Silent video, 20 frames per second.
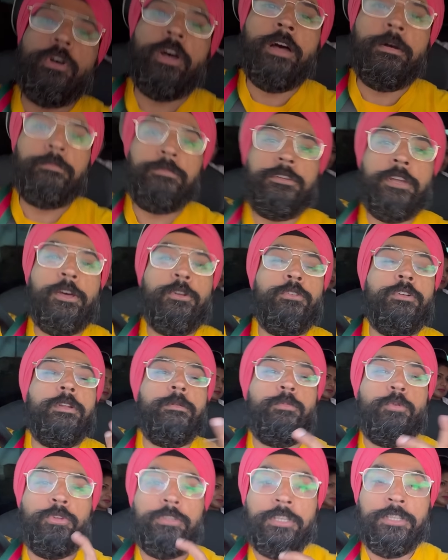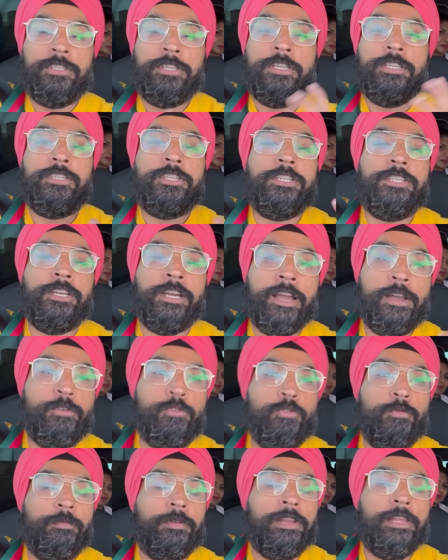हम चारों ने बहुत अच्छी अच्छी जगह
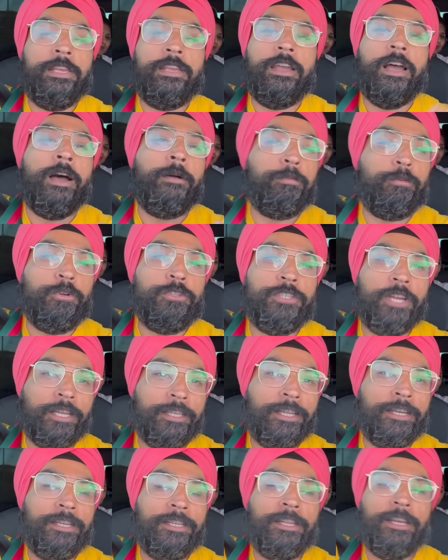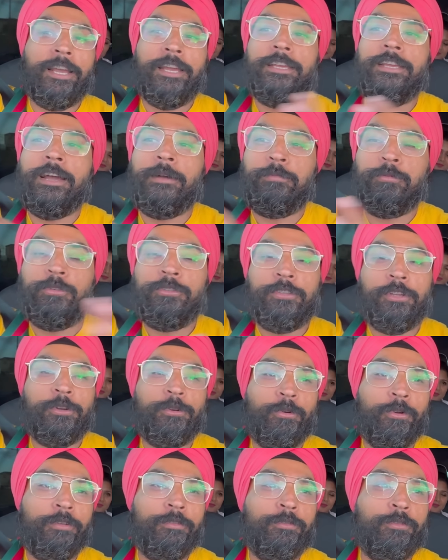घूम ली आपको ज्यादा नहीं दिखाई आपको सिर्फ
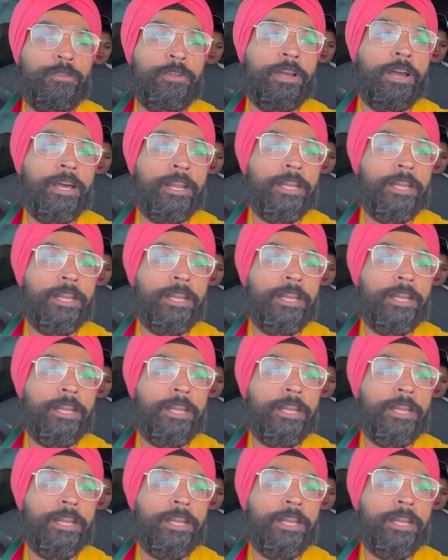रोड व्यू दिखा